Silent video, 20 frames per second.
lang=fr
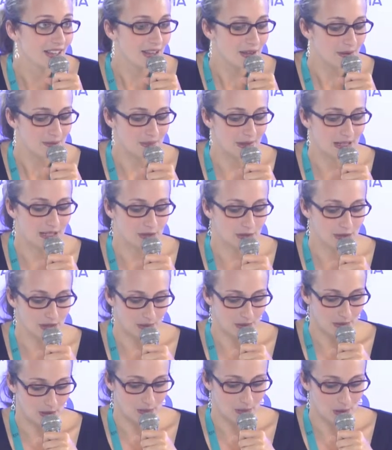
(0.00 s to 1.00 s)
Ben, tout
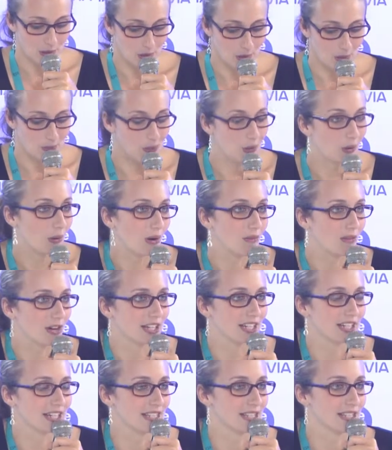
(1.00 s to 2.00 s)
simplement, euh, pourquoi avoir
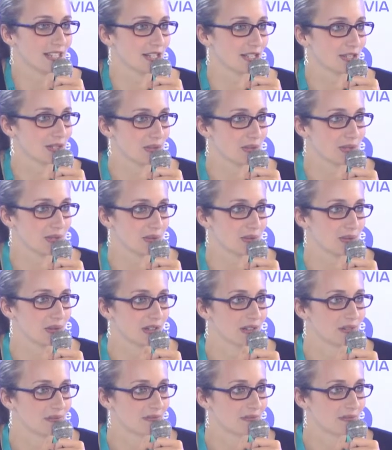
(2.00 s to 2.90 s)
créé cette extension